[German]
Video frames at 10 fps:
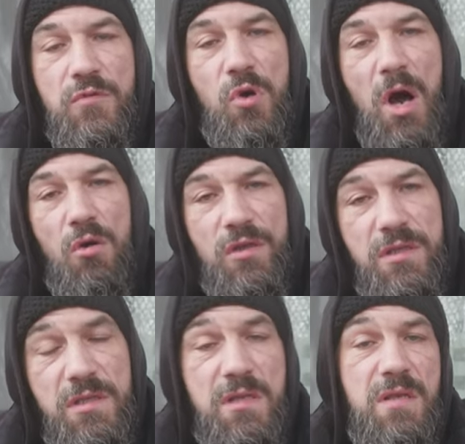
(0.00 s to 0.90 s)
So auch in
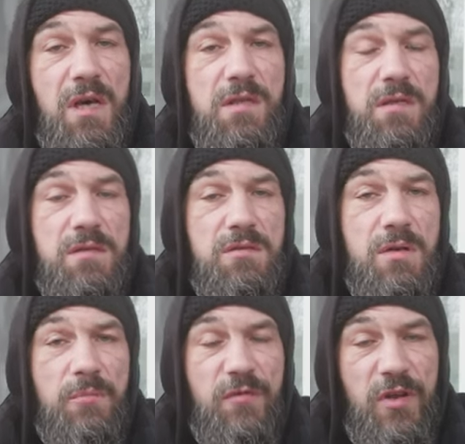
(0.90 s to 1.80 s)
dieser Zeit hat er sich
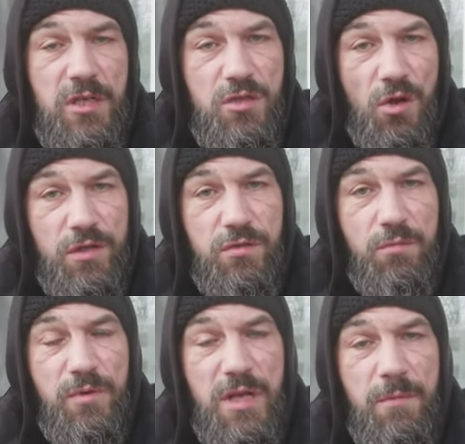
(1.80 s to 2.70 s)
dann mit wenig Leuten
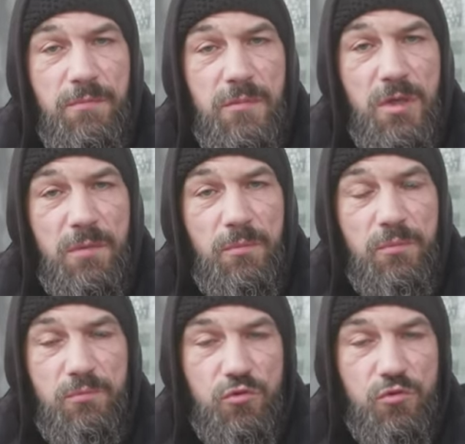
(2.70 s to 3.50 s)
umgeben, ne?